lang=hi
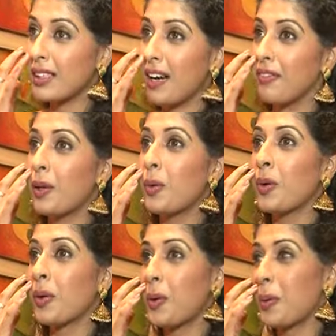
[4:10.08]
वक्त काफ़ी
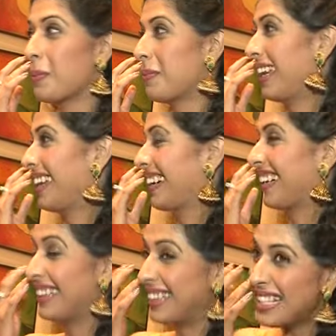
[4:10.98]
लोगों को मैंने
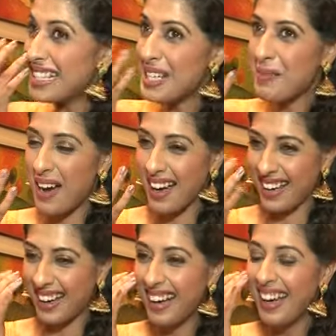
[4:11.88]
गलती से
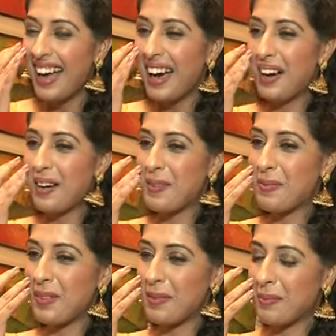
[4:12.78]
मारा आ,
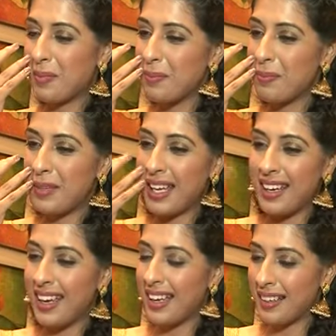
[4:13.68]

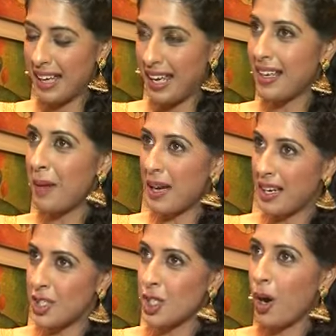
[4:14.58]
मेरे एक एक
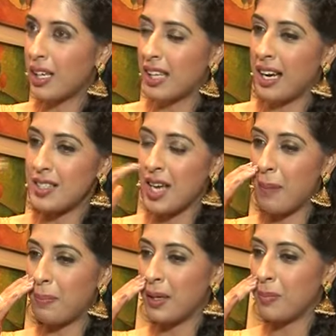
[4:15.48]
हमारा शॉट था
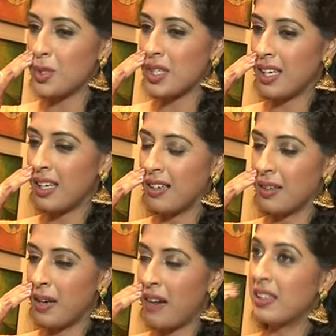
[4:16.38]
जहाँ पे मुझे
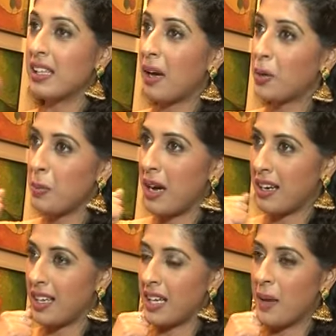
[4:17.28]
हवलदार को
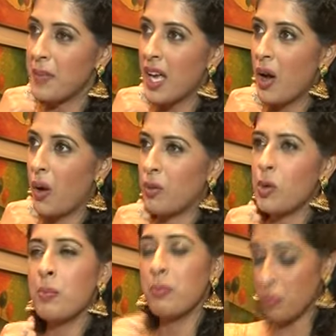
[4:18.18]
मारना था और
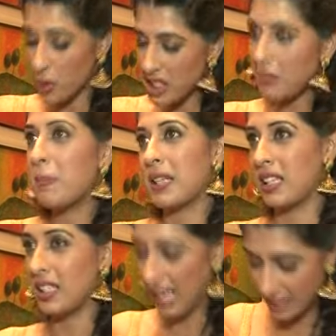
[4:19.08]
वो मुझसे भी
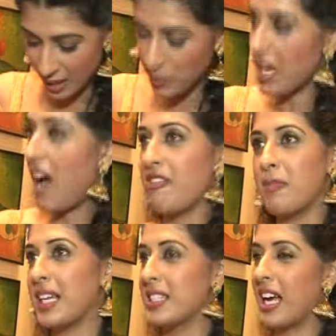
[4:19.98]
पतले थे आई थिंक ही वॉज हाफ
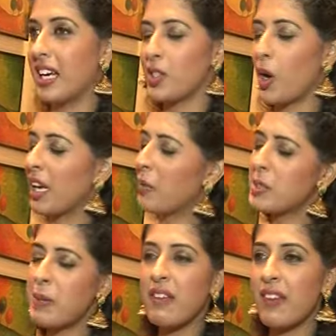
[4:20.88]
माई साइज और ही
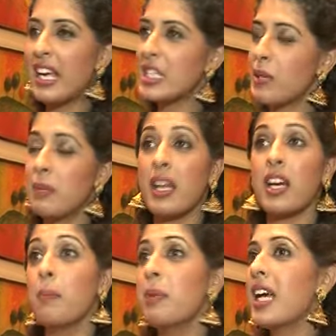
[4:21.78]
वॉज़ बींग वेरी स्वीट मैंने
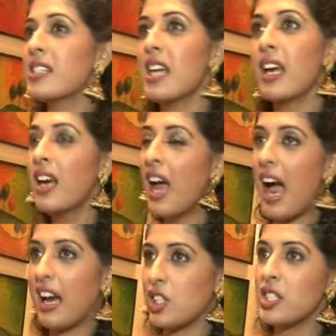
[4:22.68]
कभी ऐसे
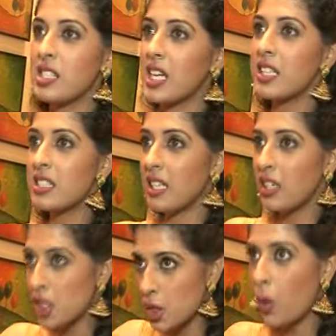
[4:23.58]
एक्शन स्टंट्स इन
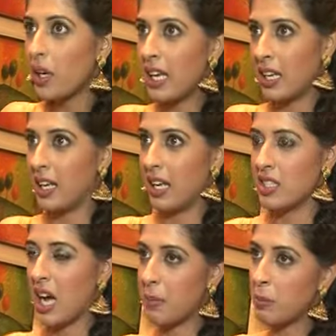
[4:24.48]
अ शो नहीं किए
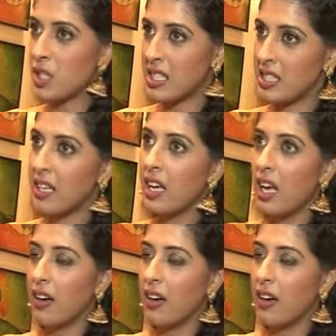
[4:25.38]
जहाँ पे मुझे ऐसे